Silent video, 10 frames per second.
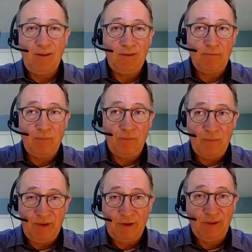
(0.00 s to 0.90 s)

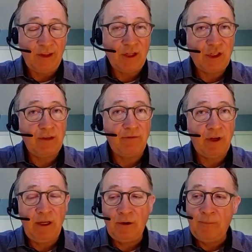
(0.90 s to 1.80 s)
mais ça, ça a été
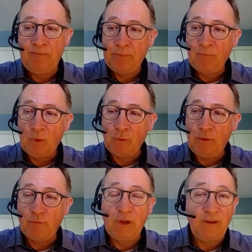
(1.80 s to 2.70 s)
chiffré là, au
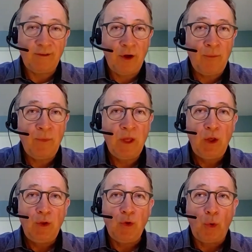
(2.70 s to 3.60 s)
niveau des sommes.
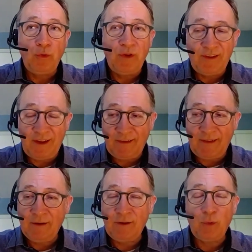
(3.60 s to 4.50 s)
Ils ont eu des
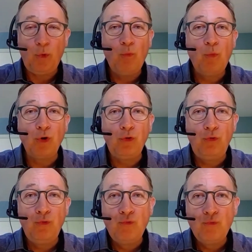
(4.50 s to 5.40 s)
ententes au mois
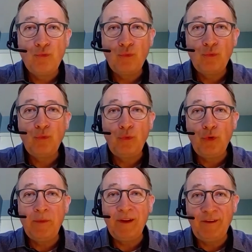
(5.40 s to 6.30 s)
d'août
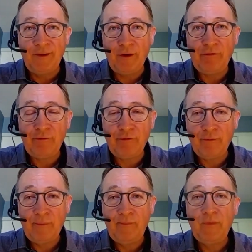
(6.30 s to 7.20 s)
2019
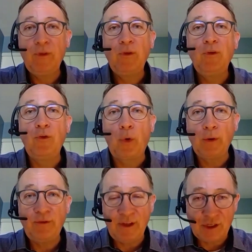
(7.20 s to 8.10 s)
ils ont
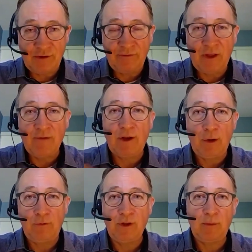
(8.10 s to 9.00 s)
réussi à chiffrer avec
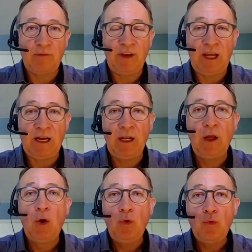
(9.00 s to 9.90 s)
le gouvernement fédéral.
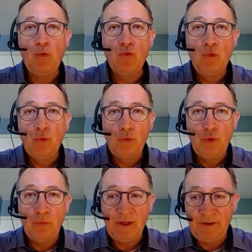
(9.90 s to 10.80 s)
Ou
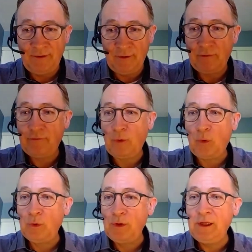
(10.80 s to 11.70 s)
2019.
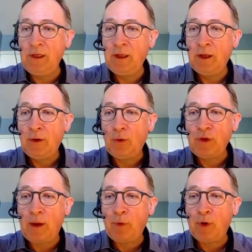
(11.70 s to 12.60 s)
On, est, on
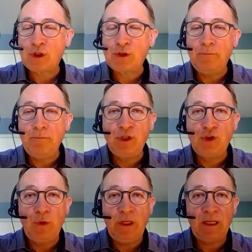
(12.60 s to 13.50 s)
approche
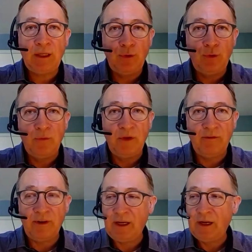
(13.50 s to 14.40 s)
mi-juillet
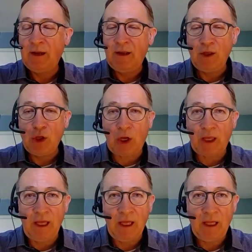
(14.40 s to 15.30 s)
2020. Il n'y a rien.